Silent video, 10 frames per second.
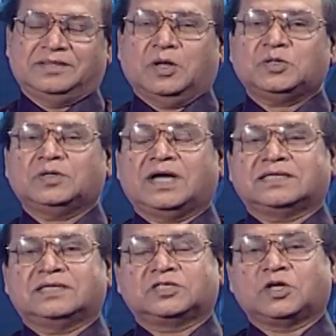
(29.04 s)
দর্শক
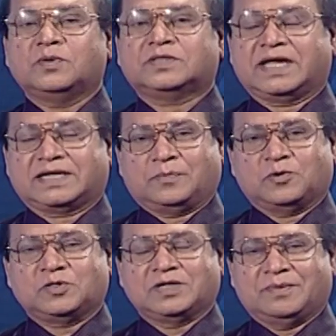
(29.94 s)
আজ চমৎকার একটা
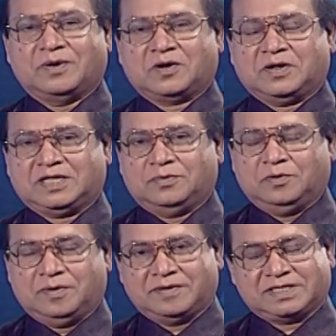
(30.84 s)
প্রসঙ্গে আমরা কথা
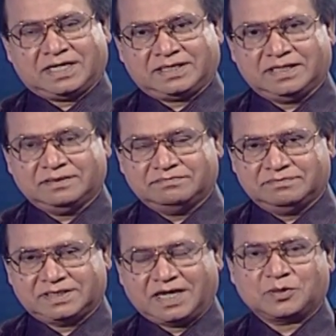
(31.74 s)
বলবো আমাদের সাথে
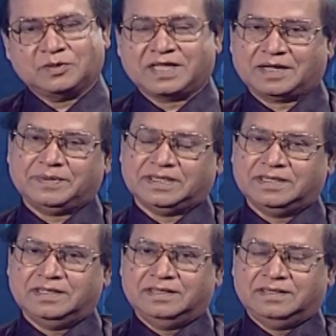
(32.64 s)
সারাক্ষণ থাকবেন
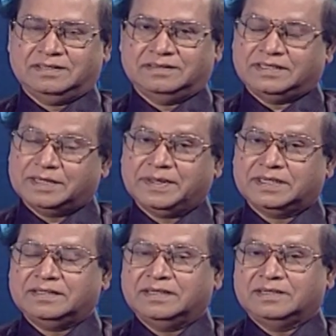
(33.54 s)
দেখবেন
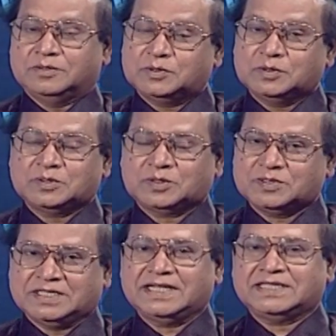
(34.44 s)
নতুন তথ্য
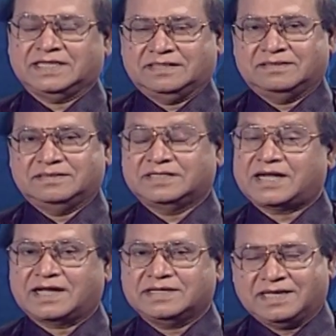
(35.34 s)
জেনেছেন যেটা
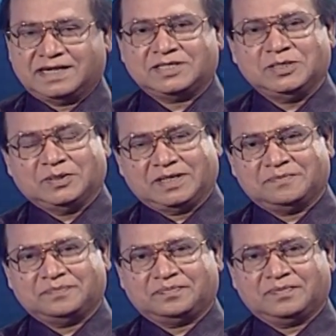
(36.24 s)
আগে জানা ছিল না
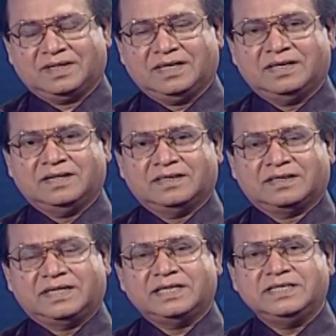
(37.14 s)

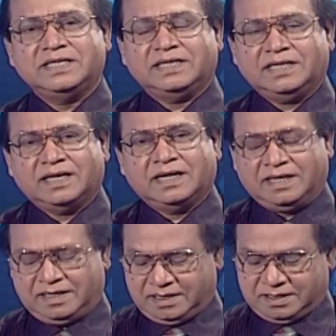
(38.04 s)
কিডনি
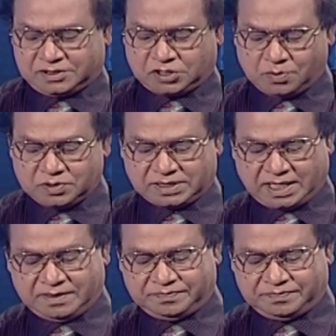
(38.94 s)
সমস্যা